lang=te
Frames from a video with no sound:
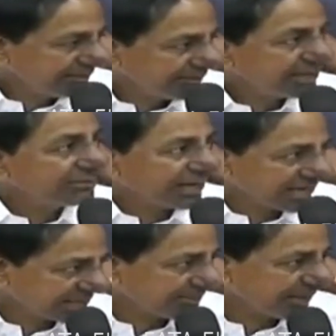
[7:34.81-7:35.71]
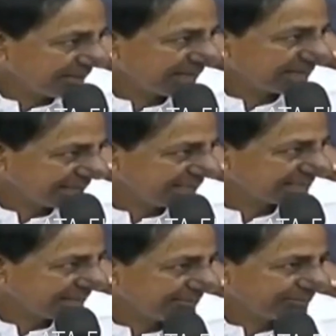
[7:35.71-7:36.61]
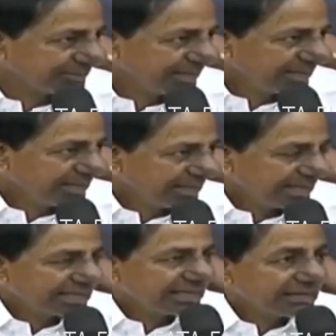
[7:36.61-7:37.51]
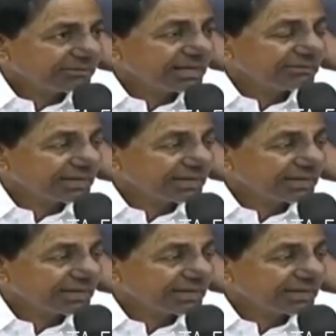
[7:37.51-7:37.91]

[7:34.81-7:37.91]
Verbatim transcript: ఫ్రీ వాటర్ సప్లై వాళ్ళకి అందజేస్తాం అంటే ఇరవై